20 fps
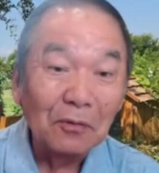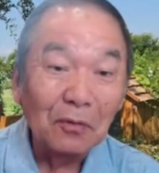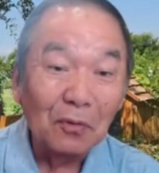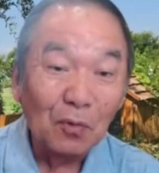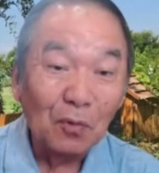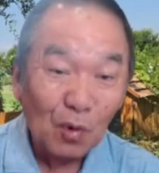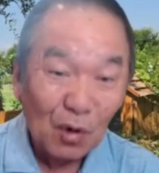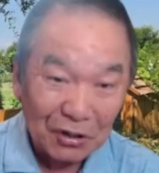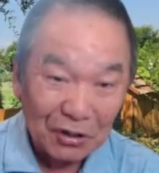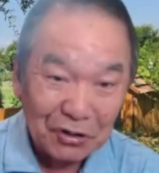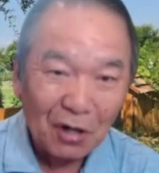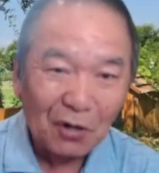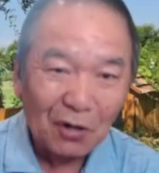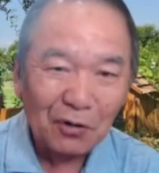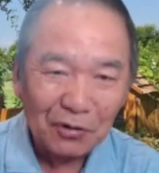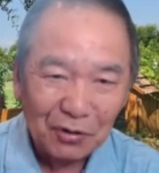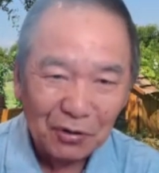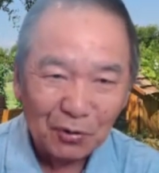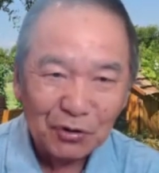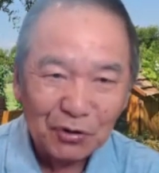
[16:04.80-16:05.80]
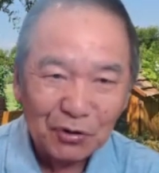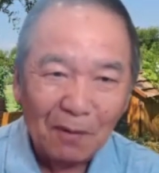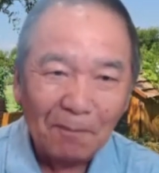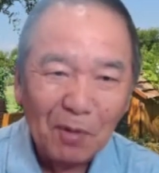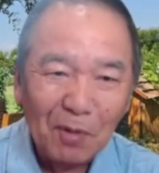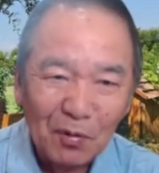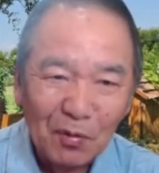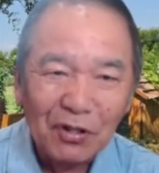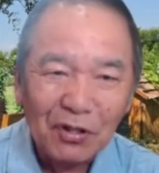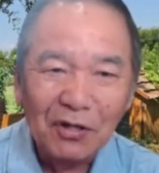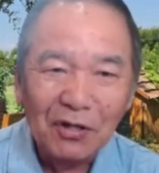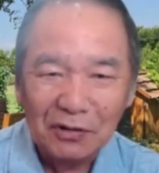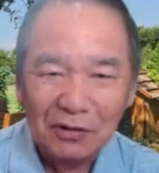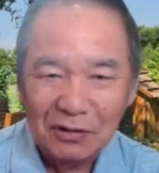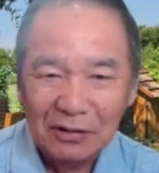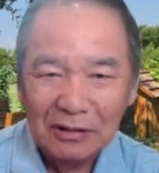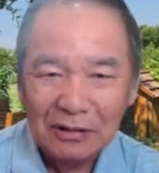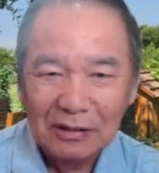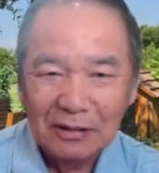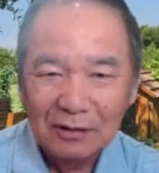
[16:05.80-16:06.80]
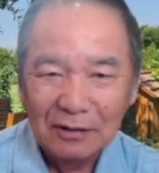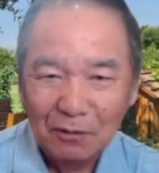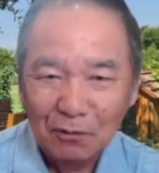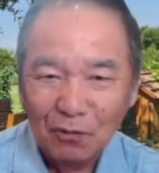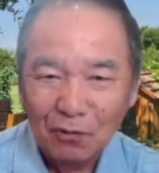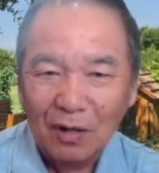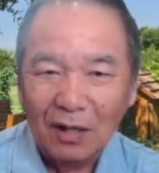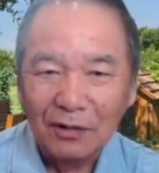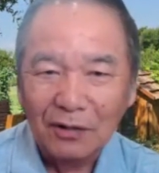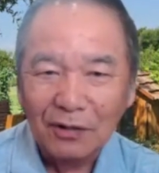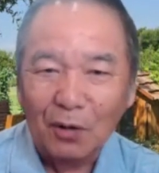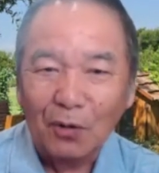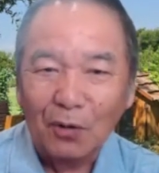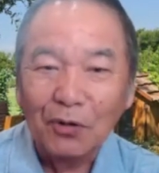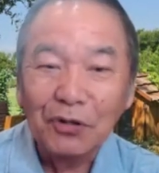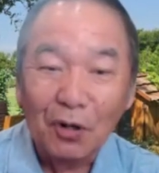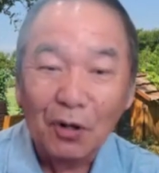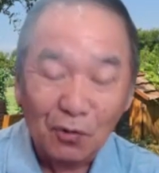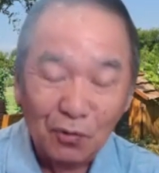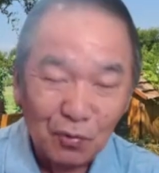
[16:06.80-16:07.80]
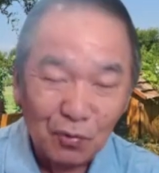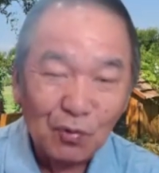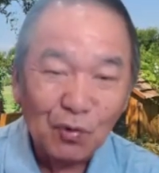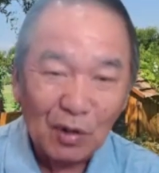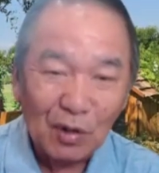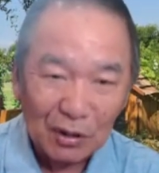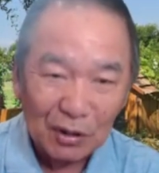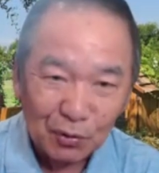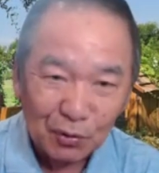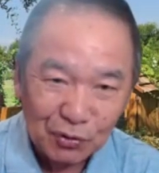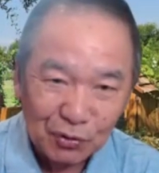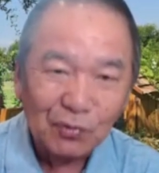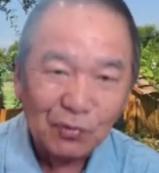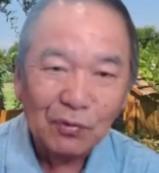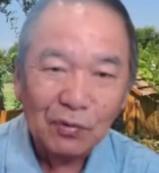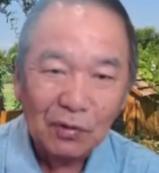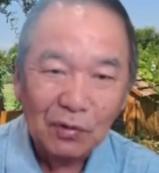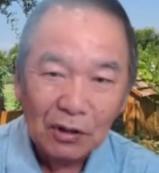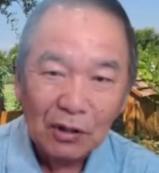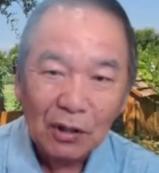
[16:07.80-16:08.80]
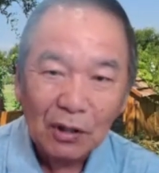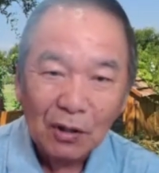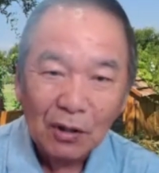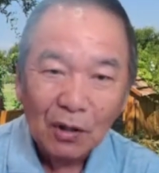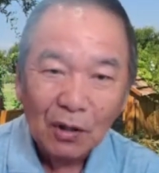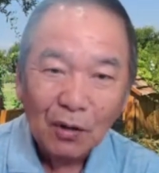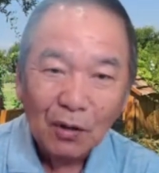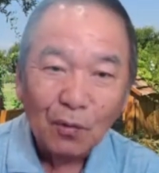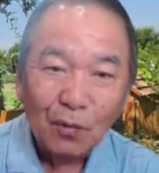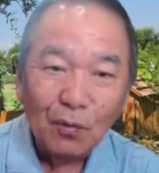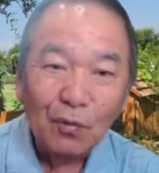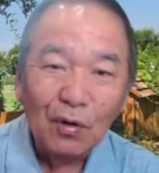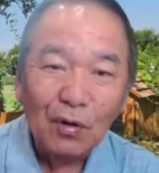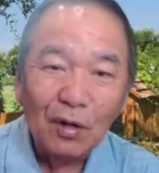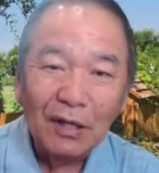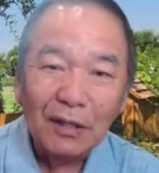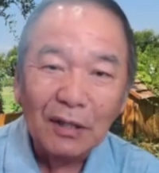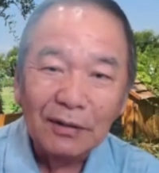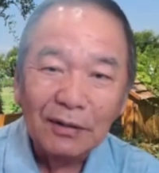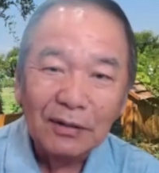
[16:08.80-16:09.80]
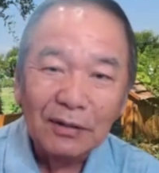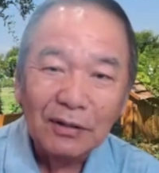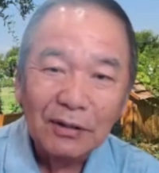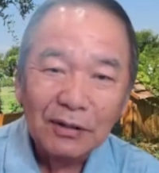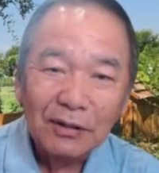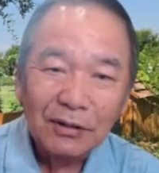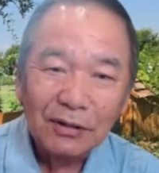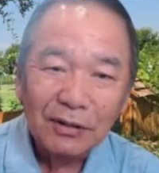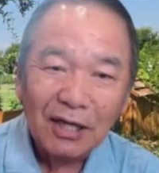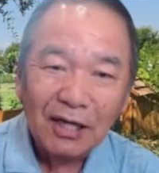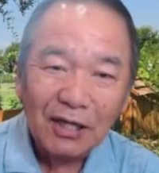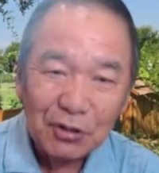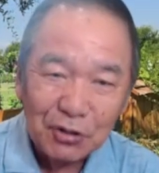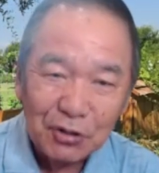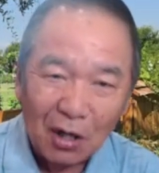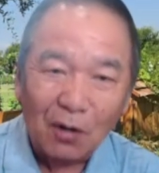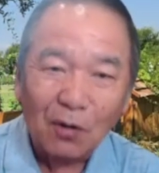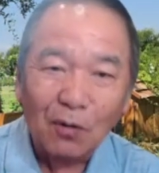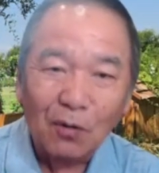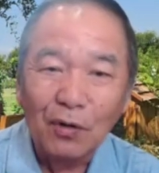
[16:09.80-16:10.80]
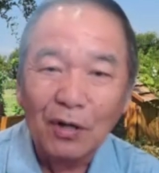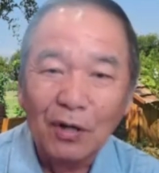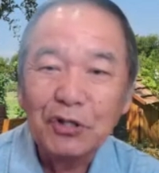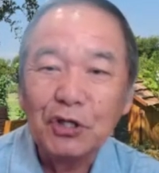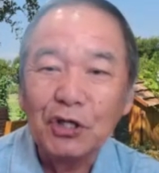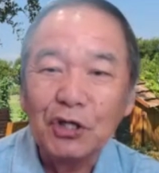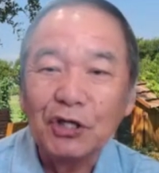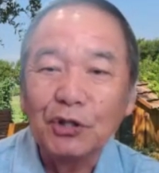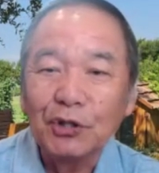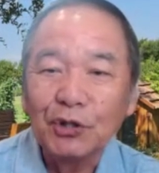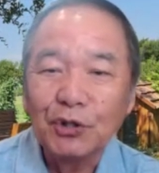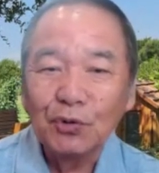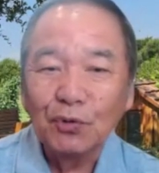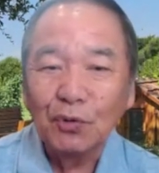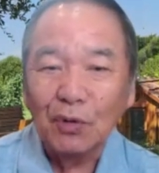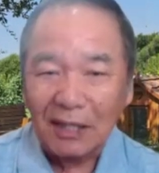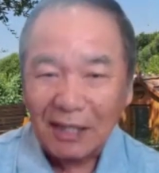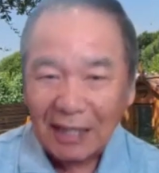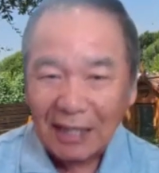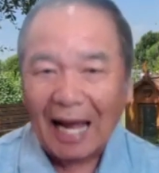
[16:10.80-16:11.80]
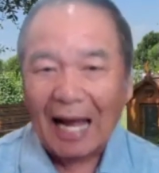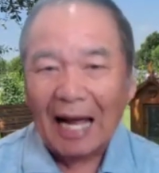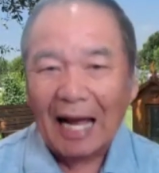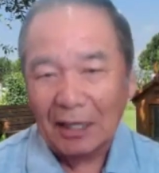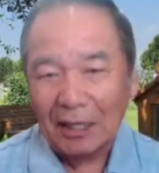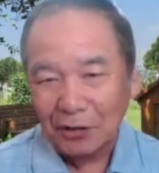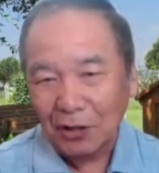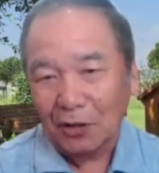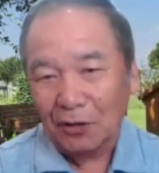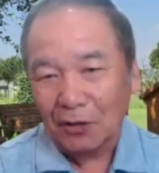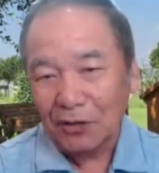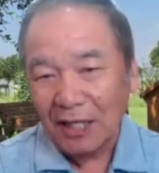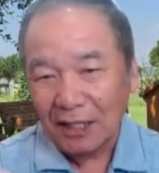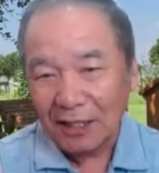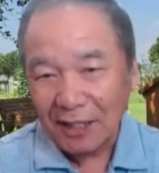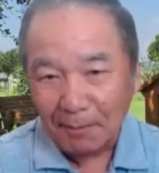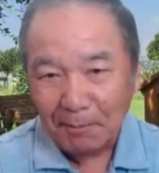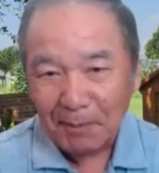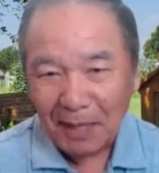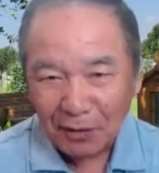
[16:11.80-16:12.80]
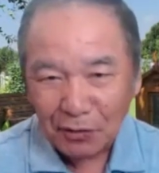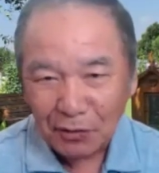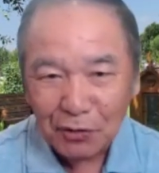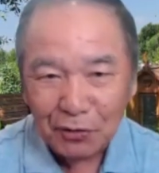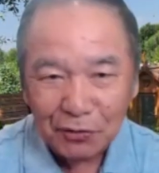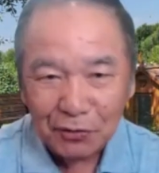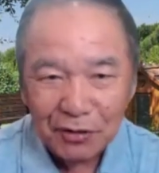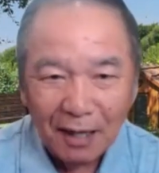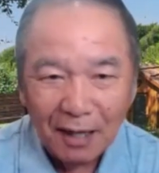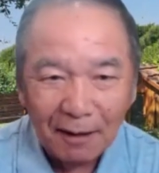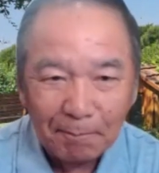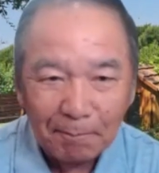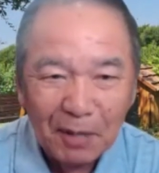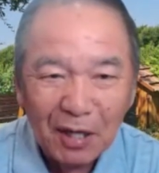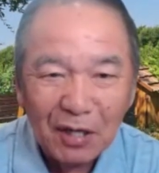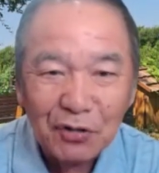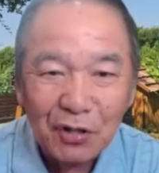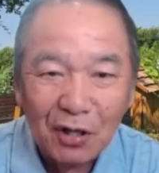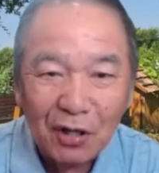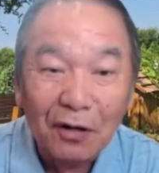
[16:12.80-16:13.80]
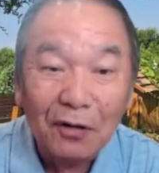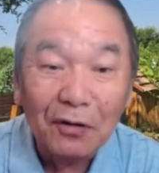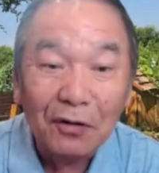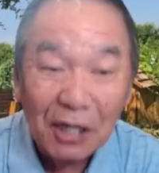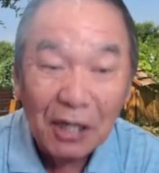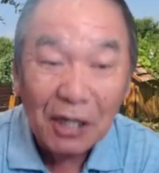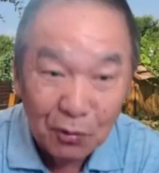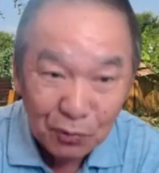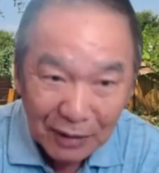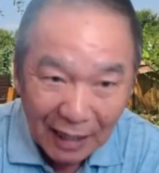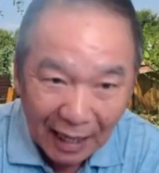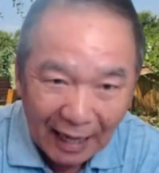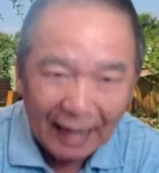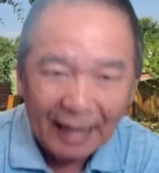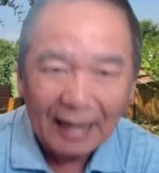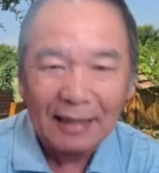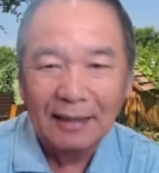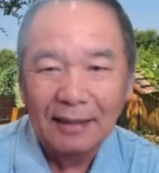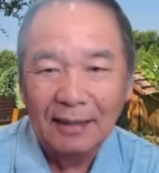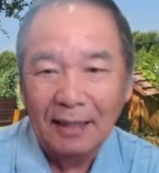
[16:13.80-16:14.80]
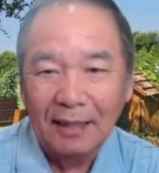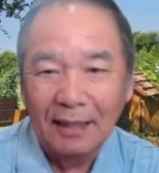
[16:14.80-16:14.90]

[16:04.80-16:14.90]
cú của châu đồ trong phong dư và tổ cho cú ổn đồ dù cú giờ tê sầu giờ chỉ tôi thả đồ tê ta mừng sự thành tê sơ đời nên không thả